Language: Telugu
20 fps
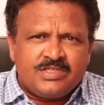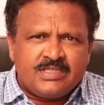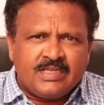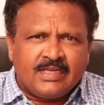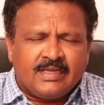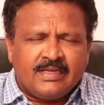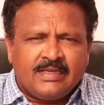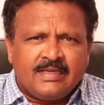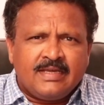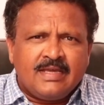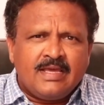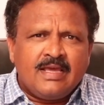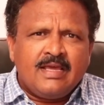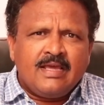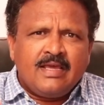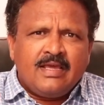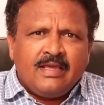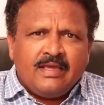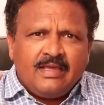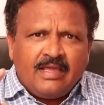నుంచి
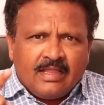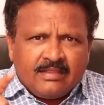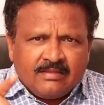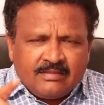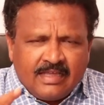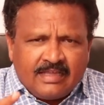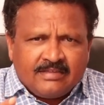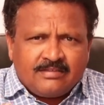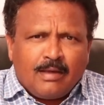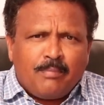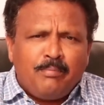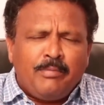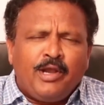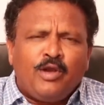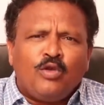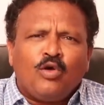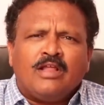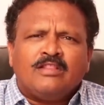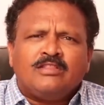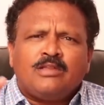ఎంతైతే
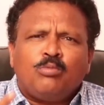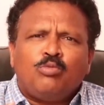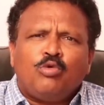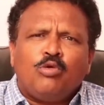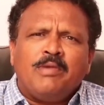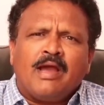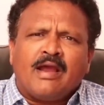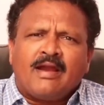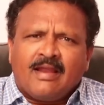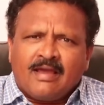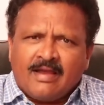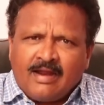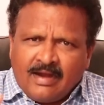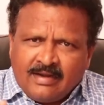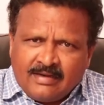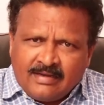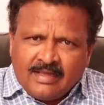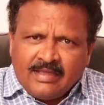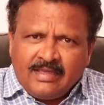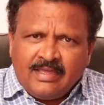అమ్మిండో అంత భూమి అక్కడ
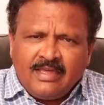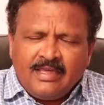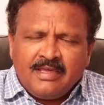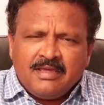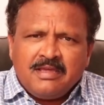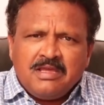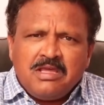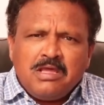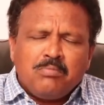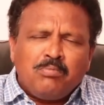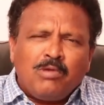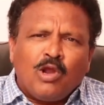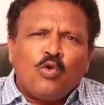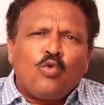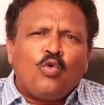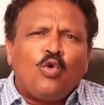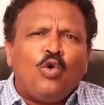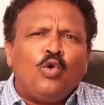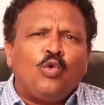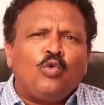కట్ అయ్యి
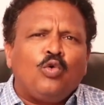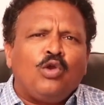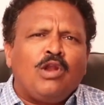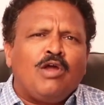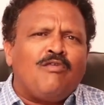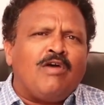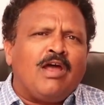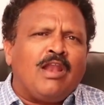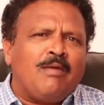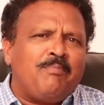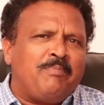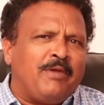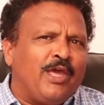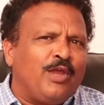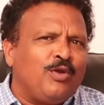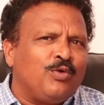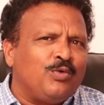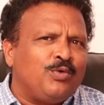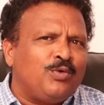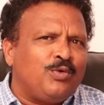మనం కొనుక్కున్న వాళ్ళ
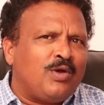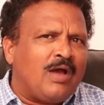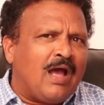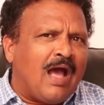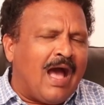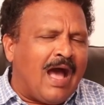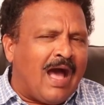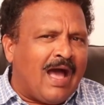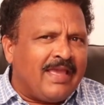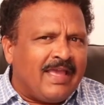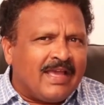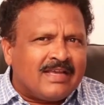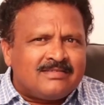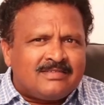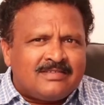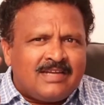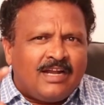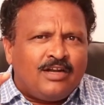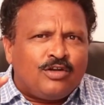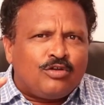పేరు ఆ
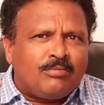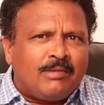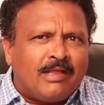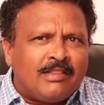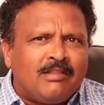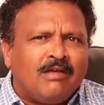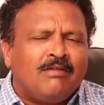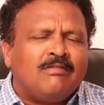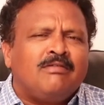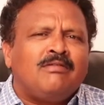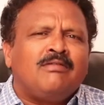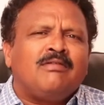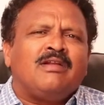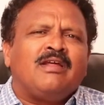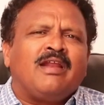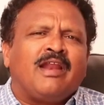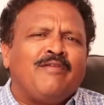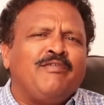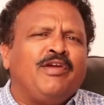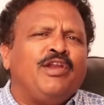ఎక్స్టెంట్ మందం
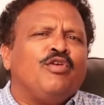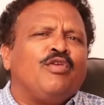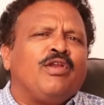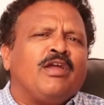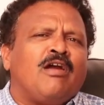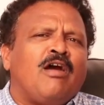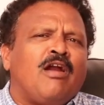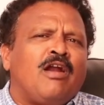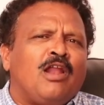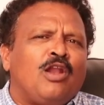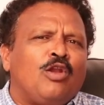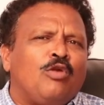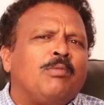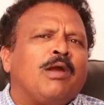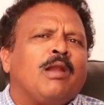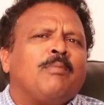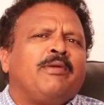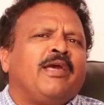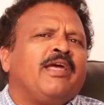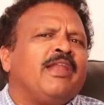రెవెన్యూ రికార్డులలో
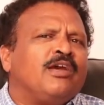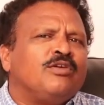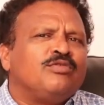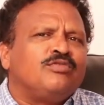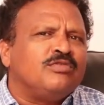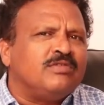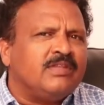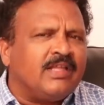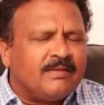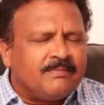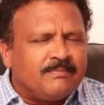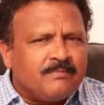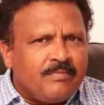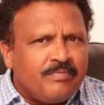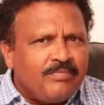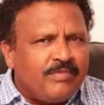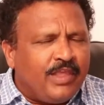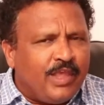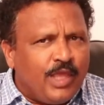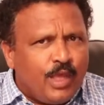మన పేరు ఎక్కుతుంది
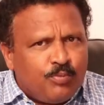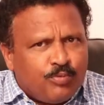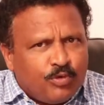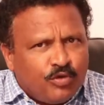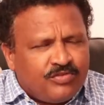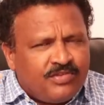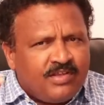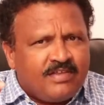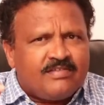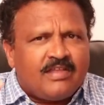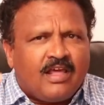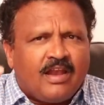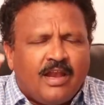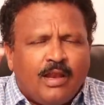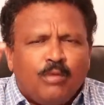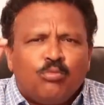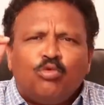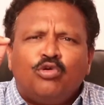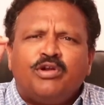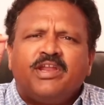ఈ
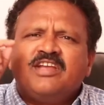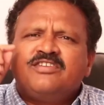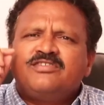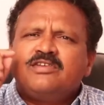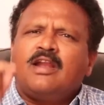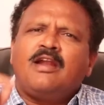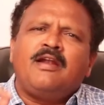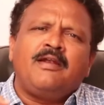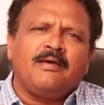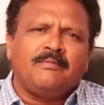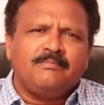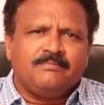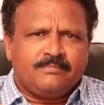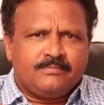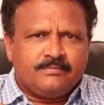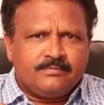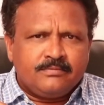ప్రొసీజర్నే ముటేషన్ అంటాం